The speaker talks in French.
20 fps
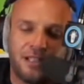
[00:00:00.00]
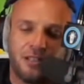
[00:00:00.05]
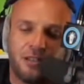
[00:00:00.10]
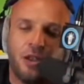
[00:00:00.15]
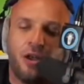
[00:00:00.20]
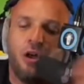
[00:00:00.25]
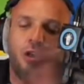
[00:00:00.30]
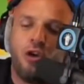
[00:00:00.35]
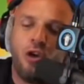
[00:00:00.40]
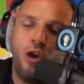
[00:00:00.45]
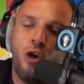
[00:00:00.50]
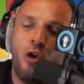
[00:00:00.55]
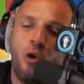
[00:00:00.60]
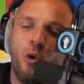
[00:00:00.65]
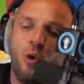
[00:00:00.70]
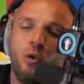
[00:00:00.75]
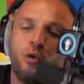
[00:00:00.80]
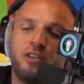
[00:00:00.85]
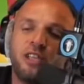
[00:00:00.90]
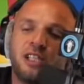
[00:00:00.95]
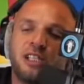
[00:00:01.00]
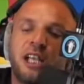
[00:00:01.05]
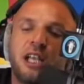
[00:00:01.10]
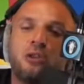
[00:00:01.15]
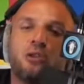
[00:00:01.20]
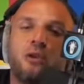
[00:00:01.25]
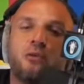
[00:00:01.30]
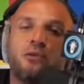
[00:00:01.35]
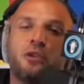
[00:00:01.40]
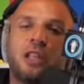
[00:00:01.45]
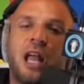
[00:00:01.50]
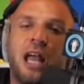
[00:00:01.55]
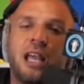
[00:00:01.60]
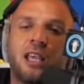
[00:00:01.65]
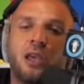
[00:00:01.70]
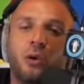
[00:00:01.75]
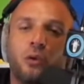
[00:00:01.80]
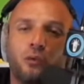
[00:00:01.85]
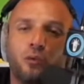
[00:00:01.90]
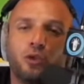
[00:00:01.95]
Maintenant, on essaye de vous
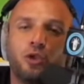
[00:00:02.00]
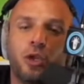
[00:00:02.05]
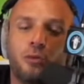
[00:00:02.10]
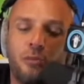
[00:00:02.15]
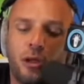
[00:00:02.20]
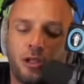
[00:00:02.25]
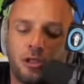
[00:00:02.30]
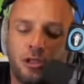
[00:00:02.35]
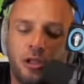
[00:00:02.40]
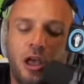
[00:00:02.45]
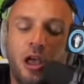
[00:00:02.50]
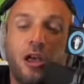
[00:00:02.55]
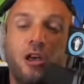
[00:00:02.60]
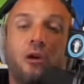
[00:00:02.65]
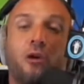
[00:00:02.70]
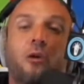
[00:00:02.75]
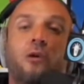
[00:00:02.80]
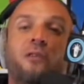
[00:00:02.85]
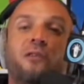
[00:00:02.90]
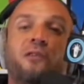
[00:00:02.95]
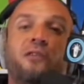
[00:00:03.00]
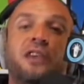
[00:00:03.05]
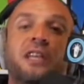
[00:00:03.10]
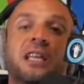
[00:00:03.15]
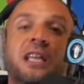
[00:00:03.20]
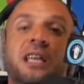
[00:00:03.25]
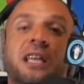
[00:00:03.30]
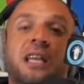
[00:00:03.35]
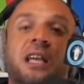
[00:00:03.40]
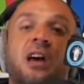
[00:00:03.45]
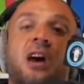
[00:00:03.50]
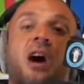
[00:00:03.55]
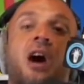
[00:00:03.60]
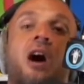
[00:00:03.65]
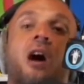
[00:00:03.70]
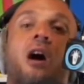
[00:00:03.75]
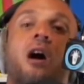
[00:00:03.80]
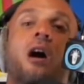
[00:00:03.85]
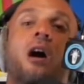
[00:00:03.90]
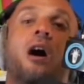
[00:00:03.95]
draguer, on vous demande l'heure, on finit
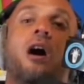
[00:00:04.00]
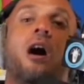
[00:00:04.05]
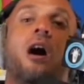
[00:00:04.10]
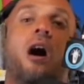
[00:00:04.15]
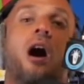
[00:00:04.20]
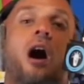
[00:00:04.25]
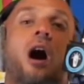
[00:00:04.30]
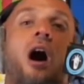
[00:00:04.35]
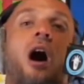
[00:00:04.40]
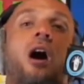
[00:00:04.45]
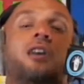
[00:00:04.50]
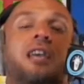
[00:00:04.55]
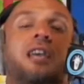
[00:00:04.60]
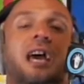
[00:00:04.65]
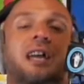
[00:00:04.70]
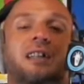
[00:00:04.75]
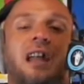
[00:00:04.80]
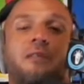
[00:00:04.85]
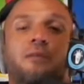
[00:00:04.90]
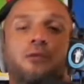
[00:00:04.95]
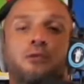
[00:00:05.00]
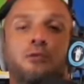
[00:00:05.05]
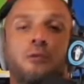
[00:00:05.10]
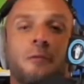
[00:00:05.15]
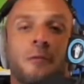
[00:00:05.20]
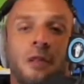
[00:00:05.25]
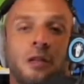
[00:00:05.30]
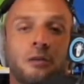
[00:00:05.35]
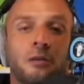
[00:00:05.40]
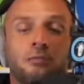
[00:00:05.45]
en garde à vue.